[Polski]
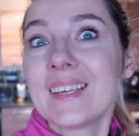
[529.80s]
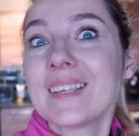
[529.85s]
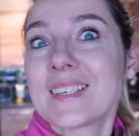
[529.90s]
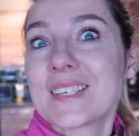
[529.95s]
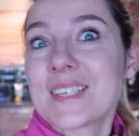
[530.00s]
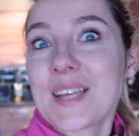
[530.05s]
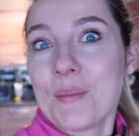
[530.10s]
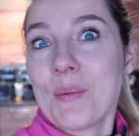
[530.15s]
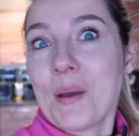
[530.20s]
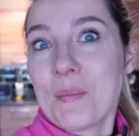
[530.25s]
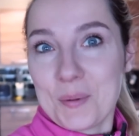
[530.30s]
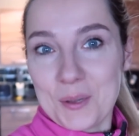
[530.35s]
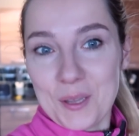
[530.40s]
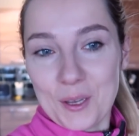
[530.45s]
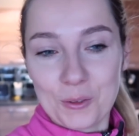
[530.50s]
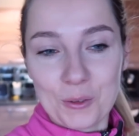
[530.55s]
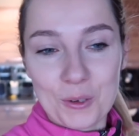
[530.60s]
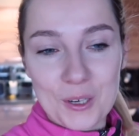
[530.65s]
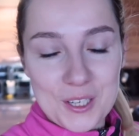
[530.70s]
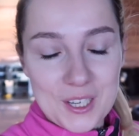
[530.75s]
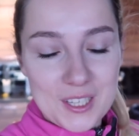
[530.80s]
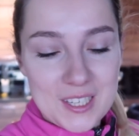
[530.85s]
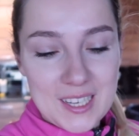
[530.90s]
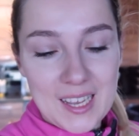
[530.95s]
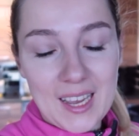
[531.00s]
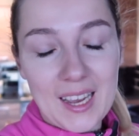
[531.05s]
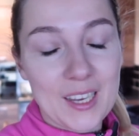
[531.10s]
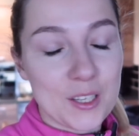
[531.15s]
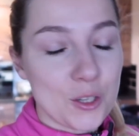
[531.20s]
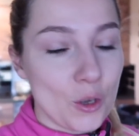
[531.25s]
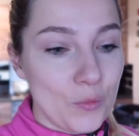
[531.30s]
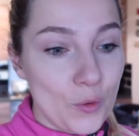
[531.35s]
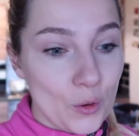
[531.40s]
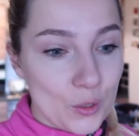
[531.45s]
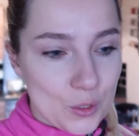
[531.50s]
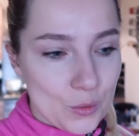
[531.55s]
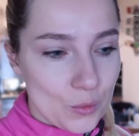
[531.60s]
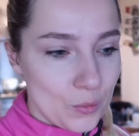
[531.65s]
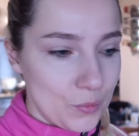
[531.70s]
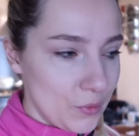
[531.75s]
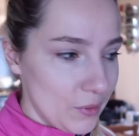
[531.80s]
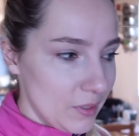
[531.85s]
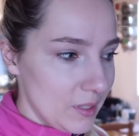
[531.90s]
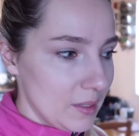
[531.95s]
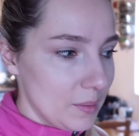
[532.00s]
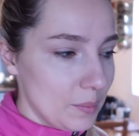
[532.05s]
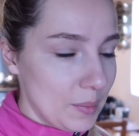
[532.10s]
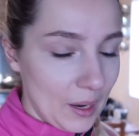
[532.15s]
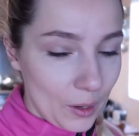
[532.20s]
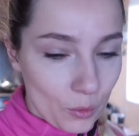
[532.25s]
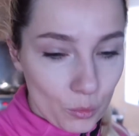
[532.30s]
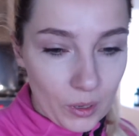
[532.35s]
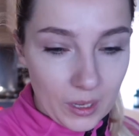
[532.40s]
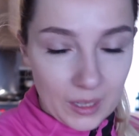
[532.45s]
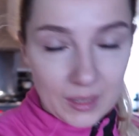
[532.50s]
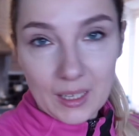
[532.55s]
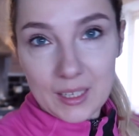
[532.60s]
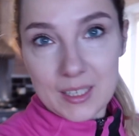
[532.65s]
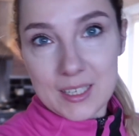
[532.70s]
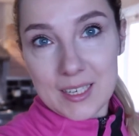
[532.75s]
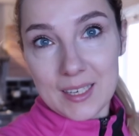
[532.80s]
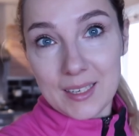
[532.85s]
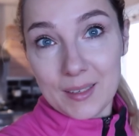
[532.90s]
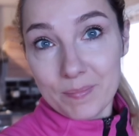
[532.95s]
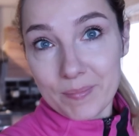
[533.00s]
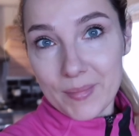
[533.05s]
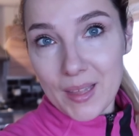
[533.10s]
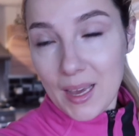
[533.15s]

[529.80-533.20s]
trzeba po niektóre rzeczy jechać, owoców e, brakuje, także